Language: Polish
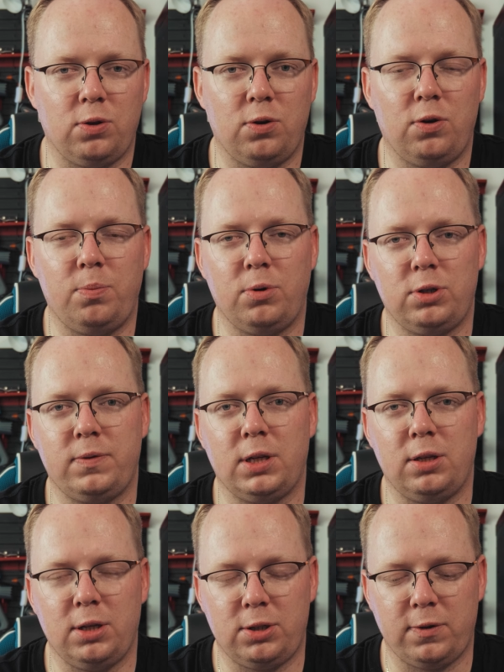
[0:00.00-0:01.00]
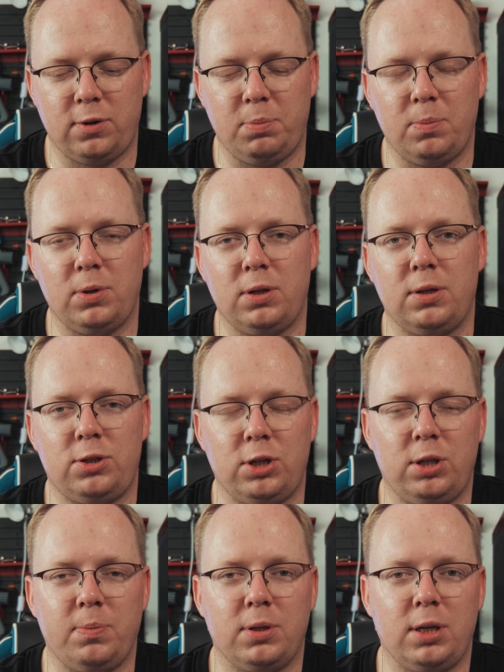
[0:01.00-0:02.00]
to może wtedy jeszcze zrobimy
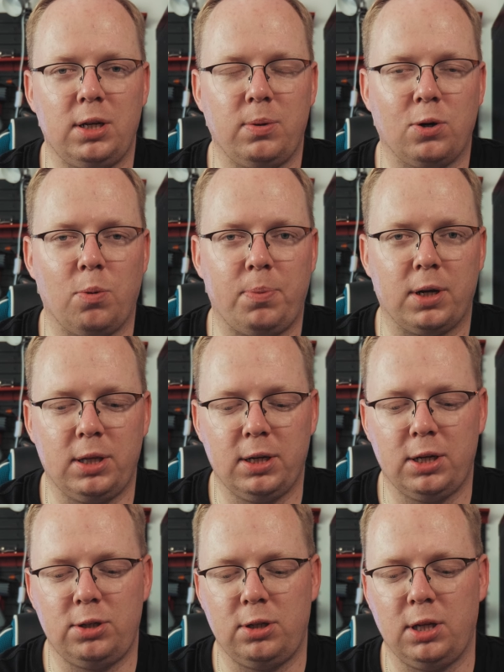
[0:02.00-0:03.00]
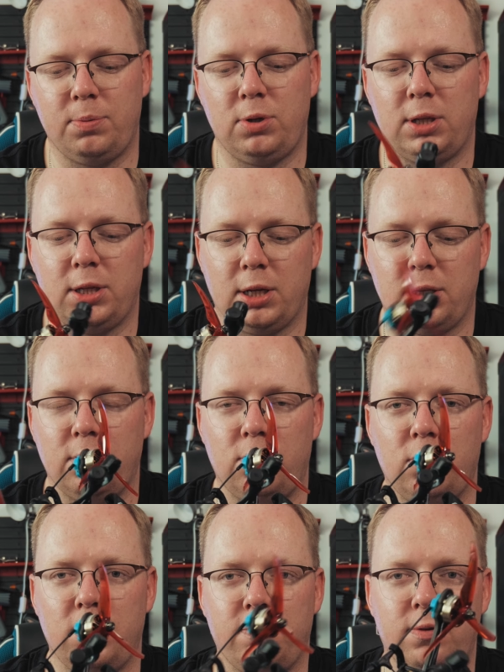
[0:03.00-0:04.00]
trzeci materiał jako praktykę, czyli na przykład jak ten
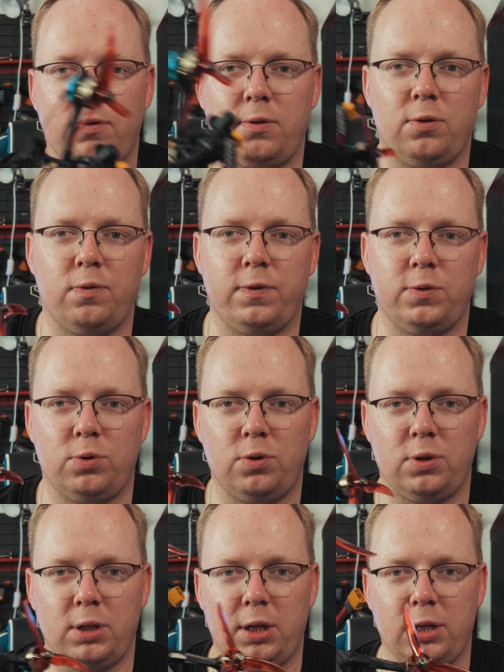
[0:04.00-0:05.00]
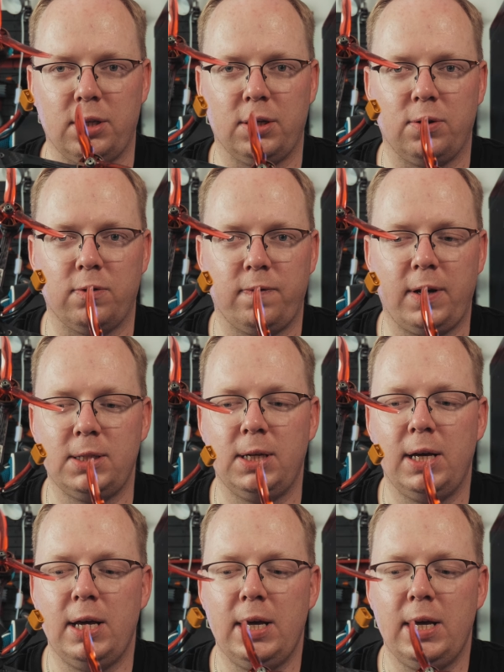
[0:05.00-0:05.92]
dron jest nowy, złożony dla jednego z was,